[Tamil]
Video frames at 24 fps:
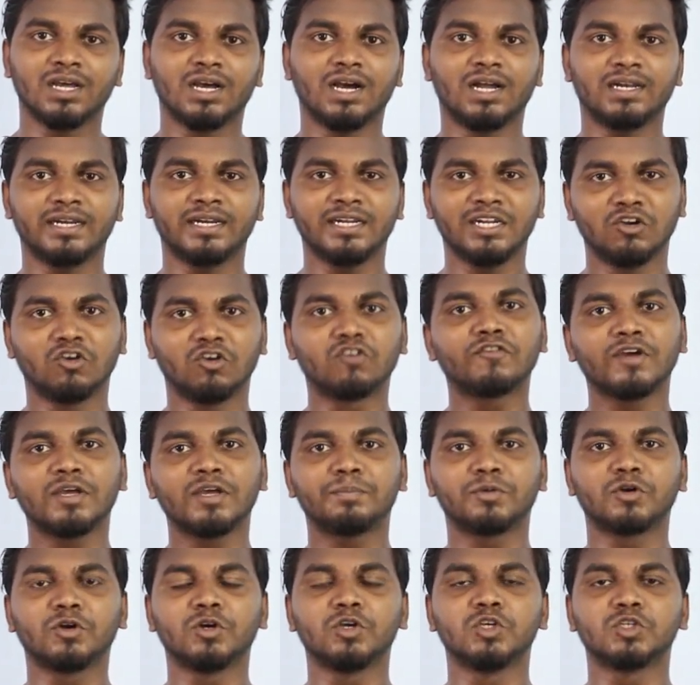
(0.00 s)
ஆல்ரெடி நோட் ஃபைவ்
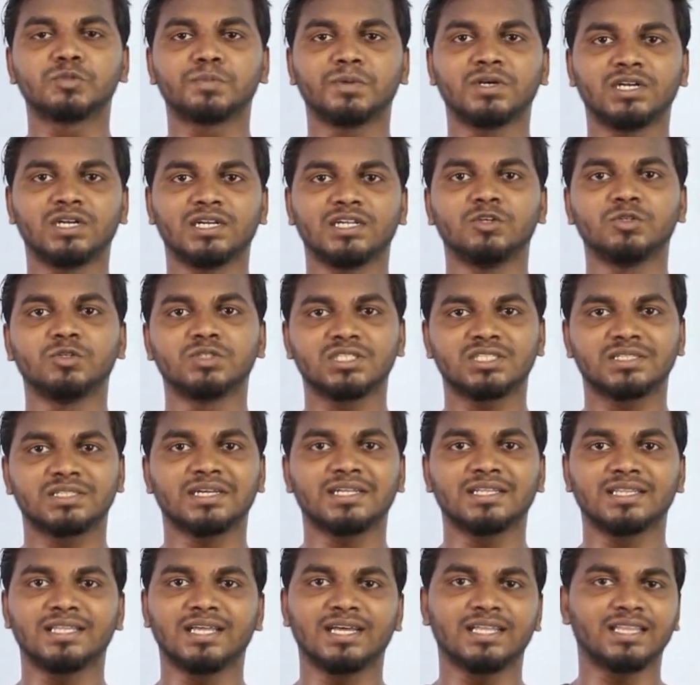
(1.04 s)
ப்ரோ யூஸ் பண்ணுற யூசர்ஸாக
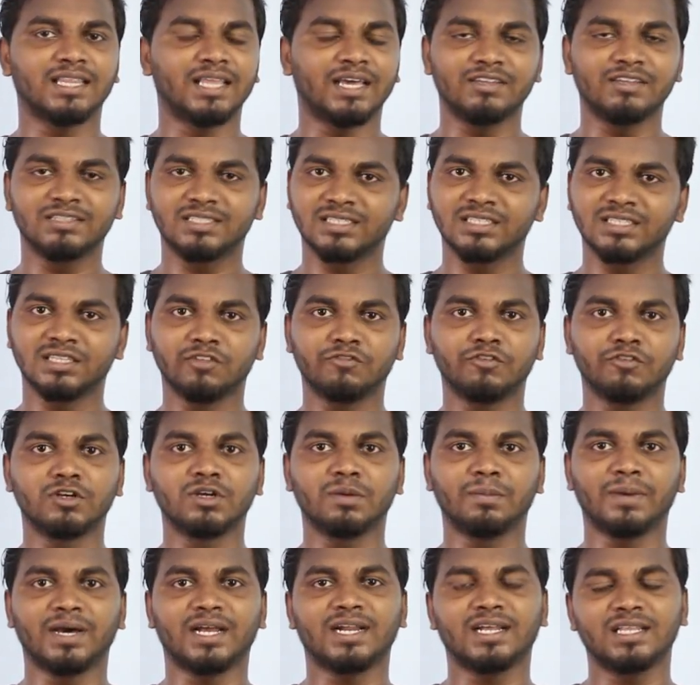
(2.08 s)
இருந்தால் தயவு செஞ்சு இந்த
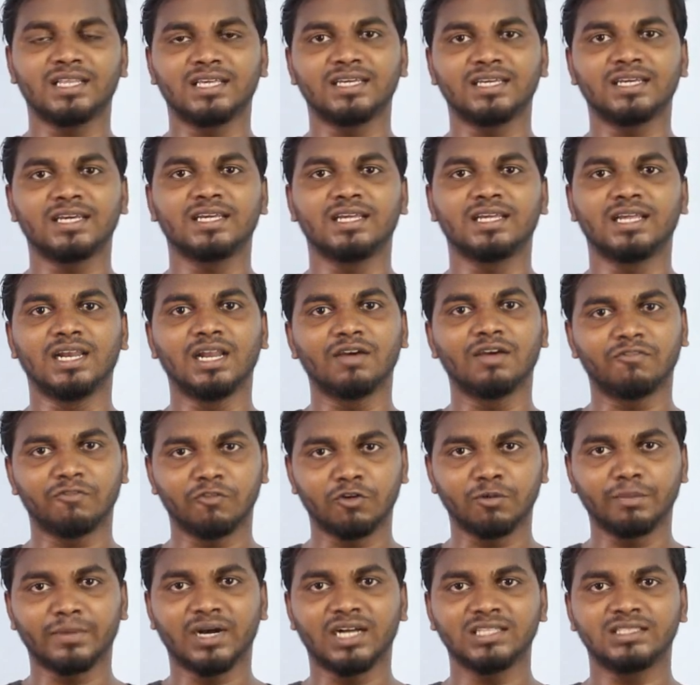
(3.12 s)
ஃபோனுக்கு மாறாதீங்க இல்லை
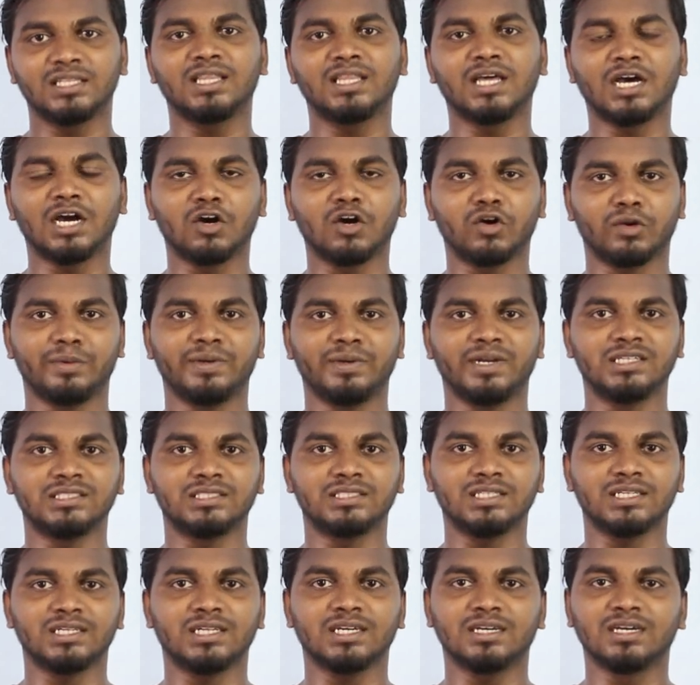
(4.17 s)
ஃபோன் மாற்றி தான் ஆகணும்னு
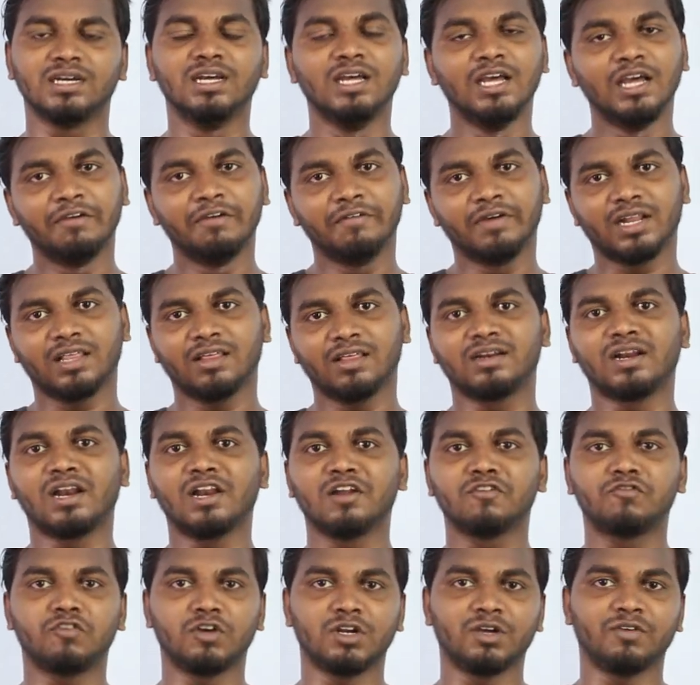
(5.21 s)
நினச்சிங்கன்னா வேறு ஏதாவது
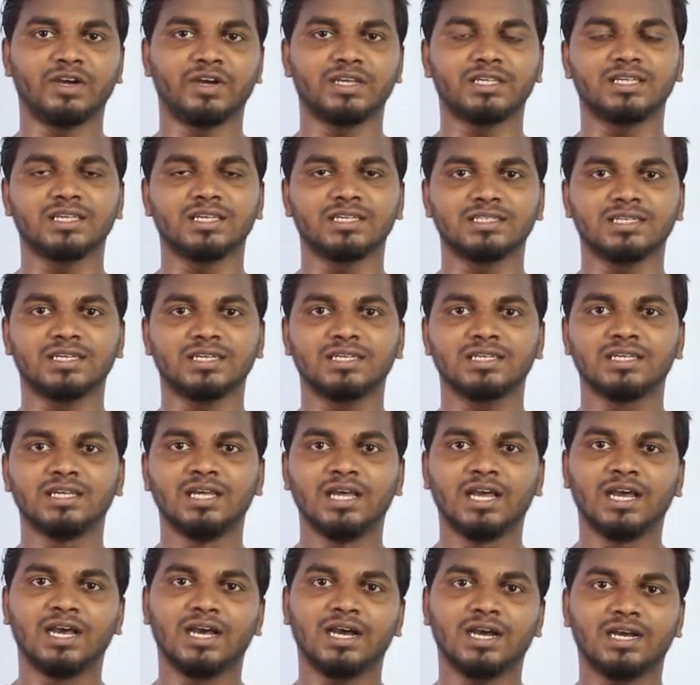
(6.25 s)
நல்ல ஃபோனுக்கு வாங்கிக்கோங்க
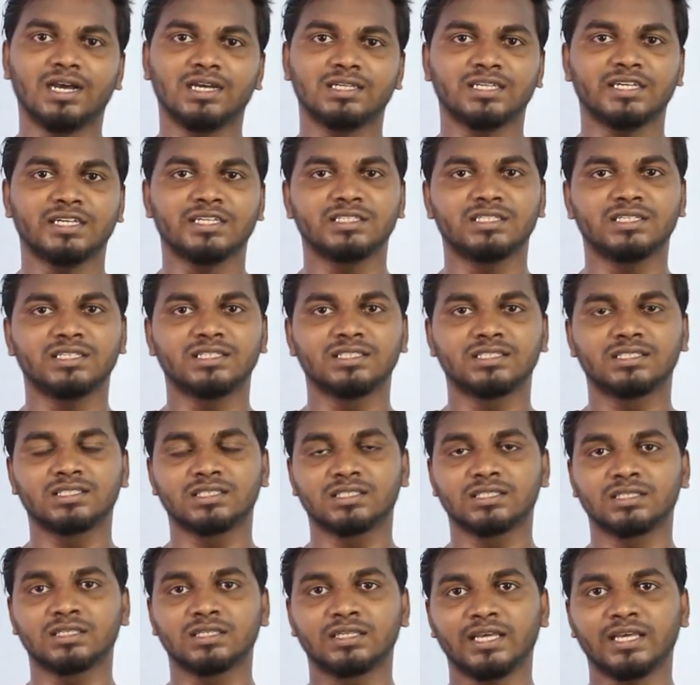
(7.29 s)
சஜஷன்ஸ்
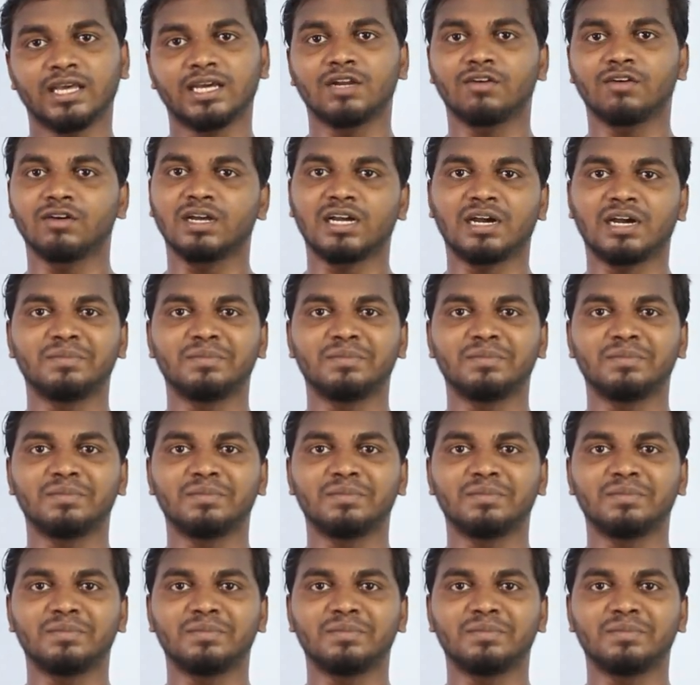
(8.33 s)
கேட்குறவங்க